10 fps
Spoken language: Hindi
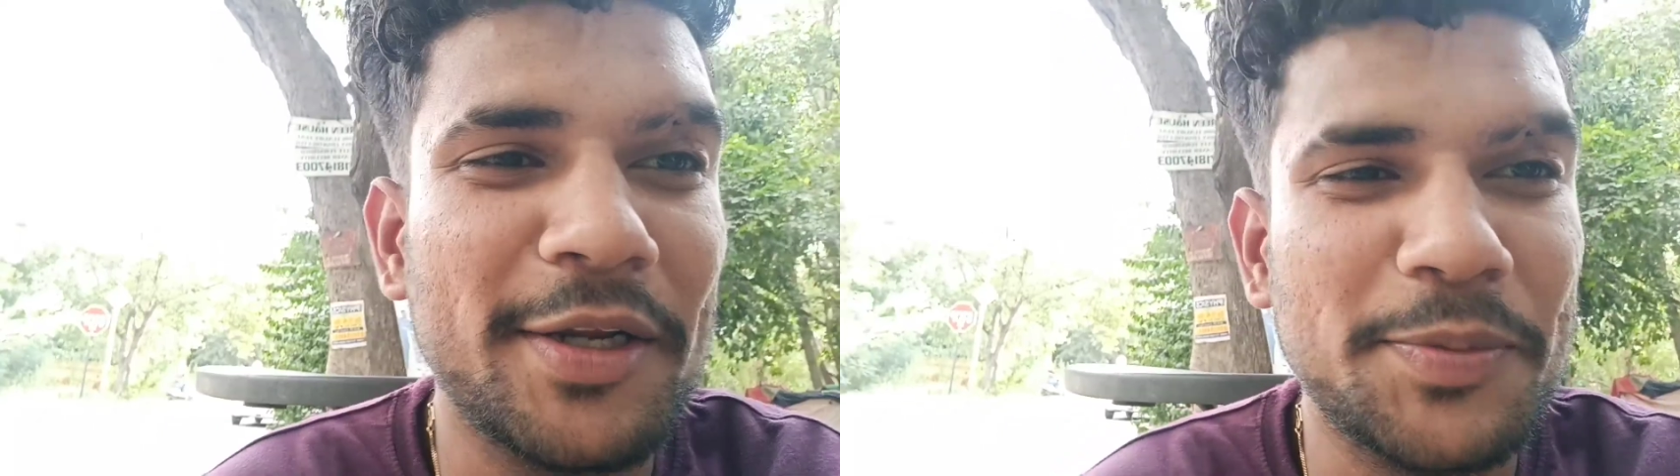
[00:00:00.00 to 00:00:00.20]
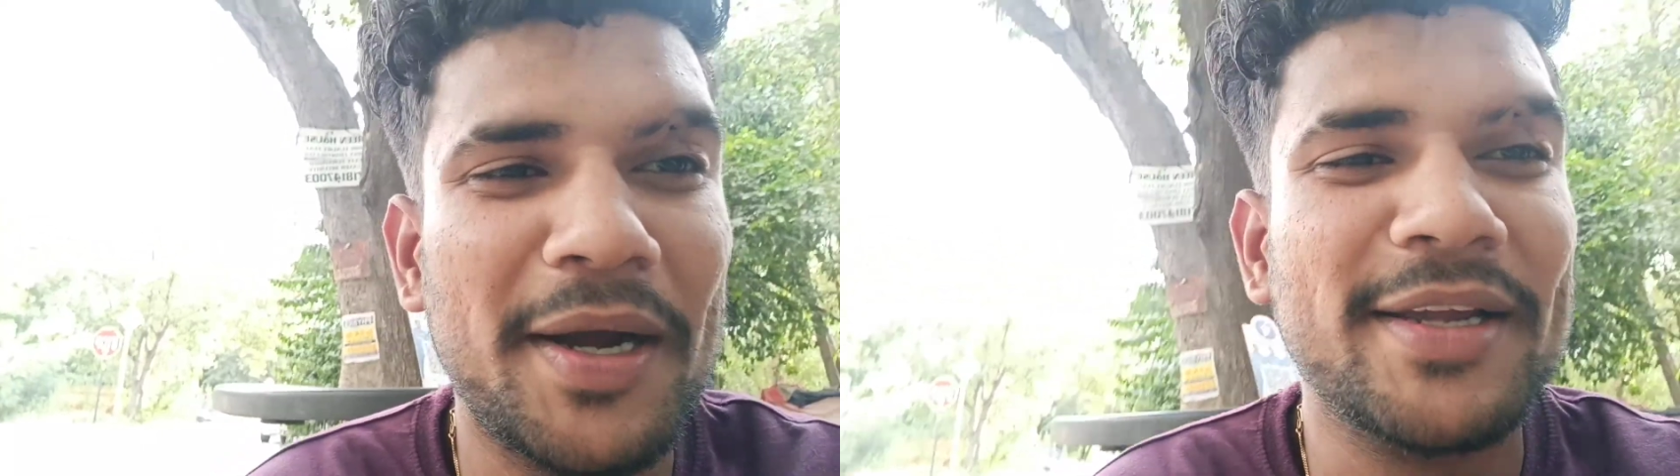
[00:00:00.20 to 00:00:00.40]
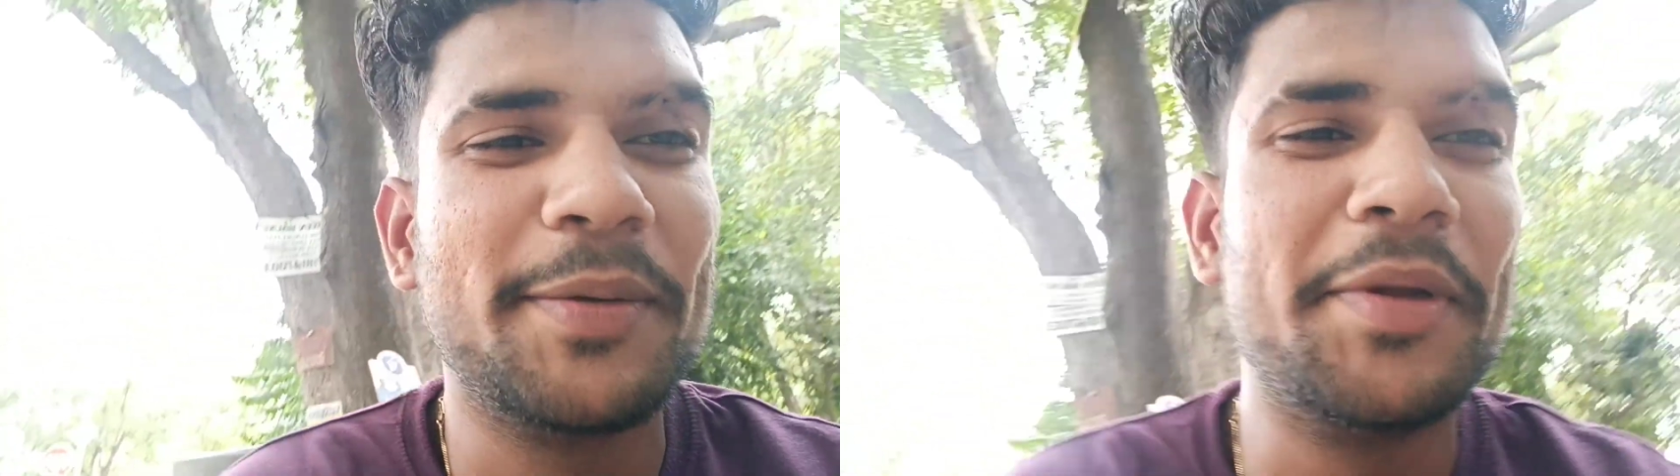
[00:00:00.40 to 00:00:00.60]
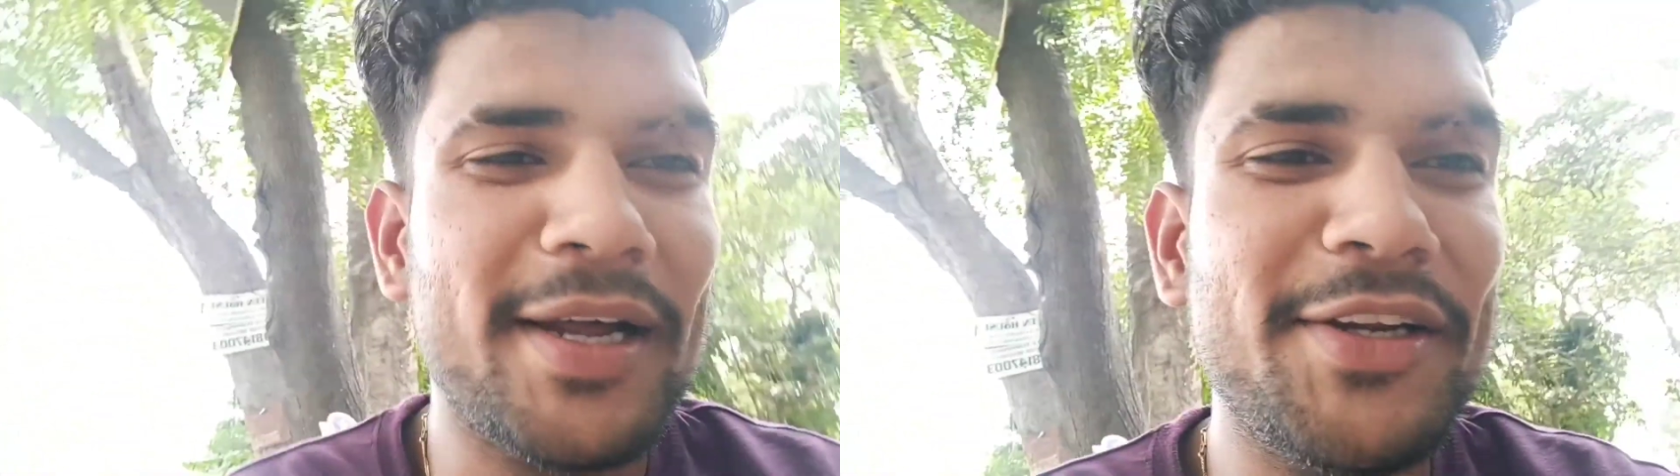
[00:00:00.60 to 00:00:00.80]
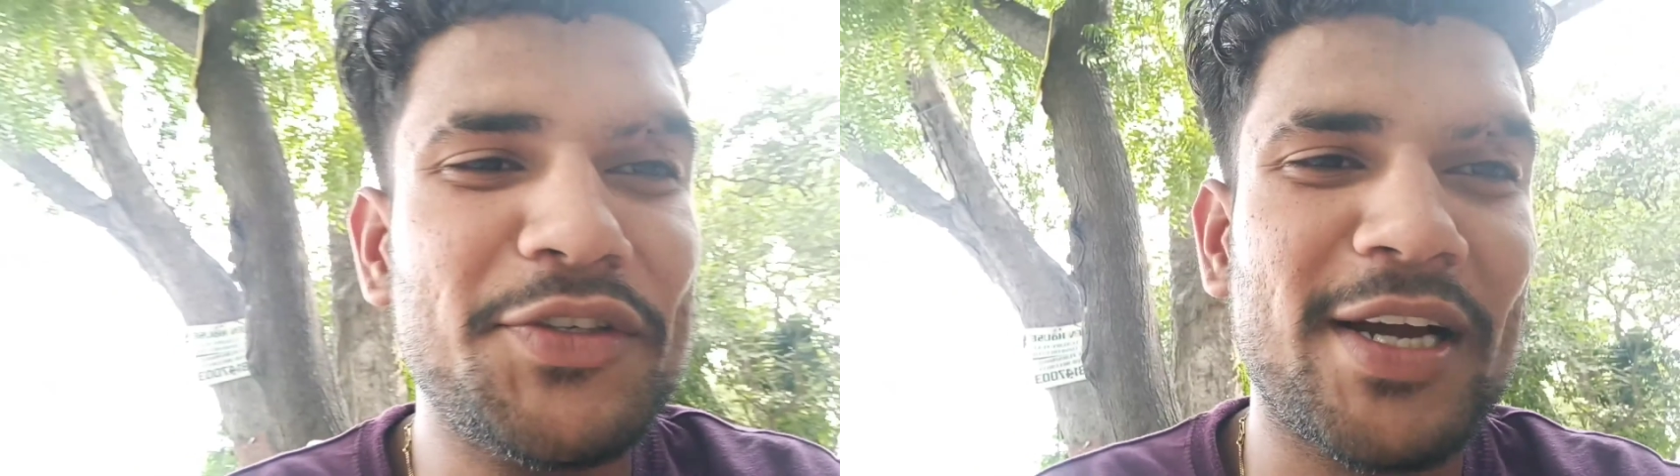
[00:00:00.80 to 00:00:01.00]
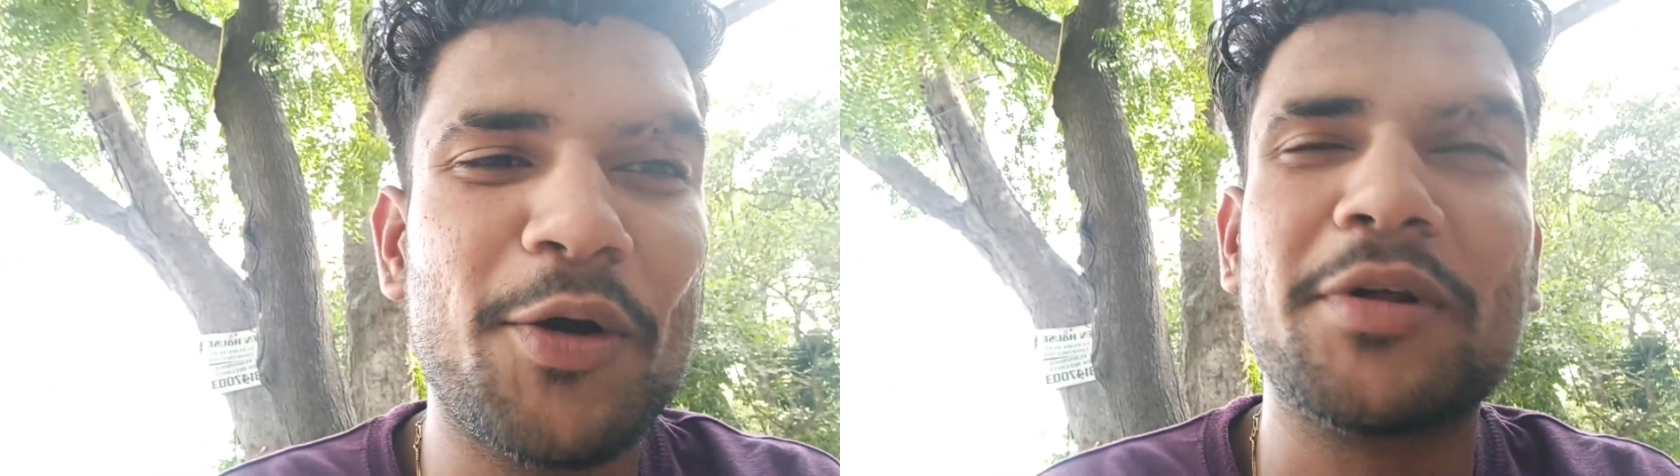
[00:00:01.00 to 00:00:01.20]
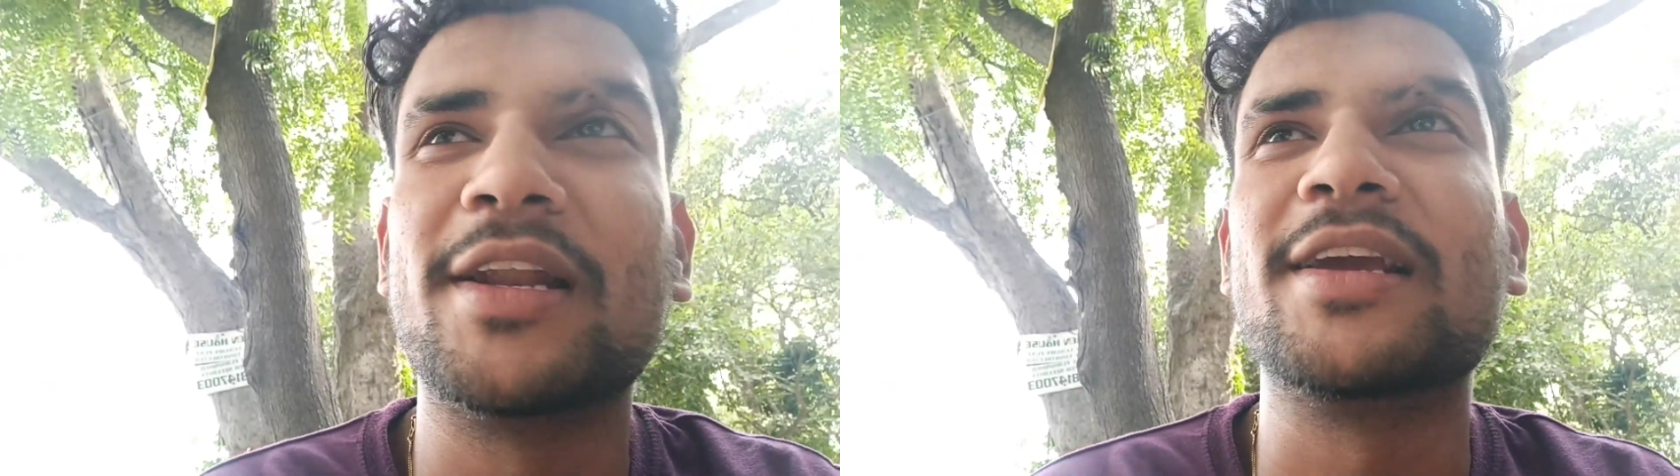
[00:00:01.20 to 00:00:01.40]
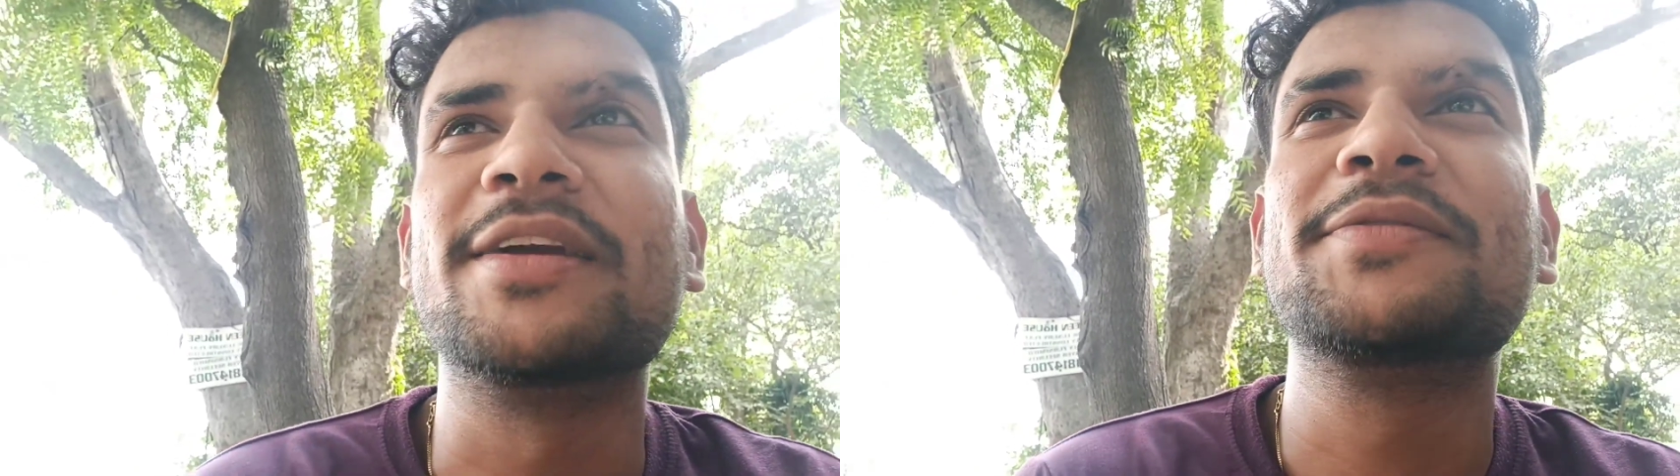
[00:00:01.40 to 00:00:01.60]
इस भाई की बिरयानी चेकआउट
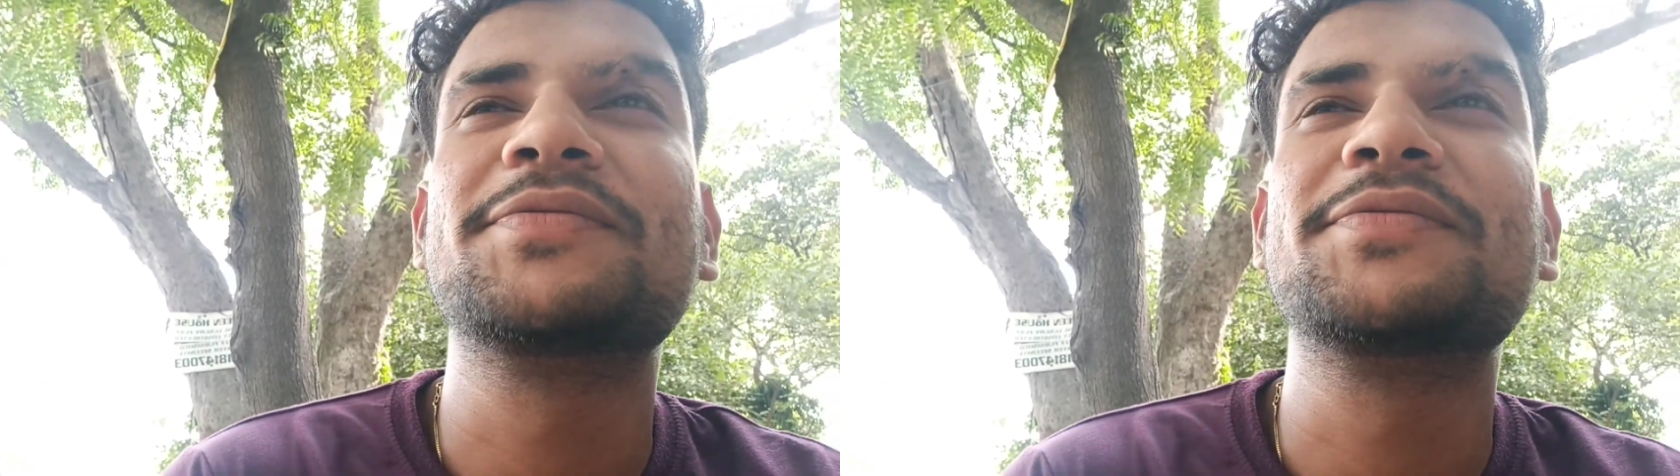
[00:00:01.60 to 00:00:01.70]
करेंगे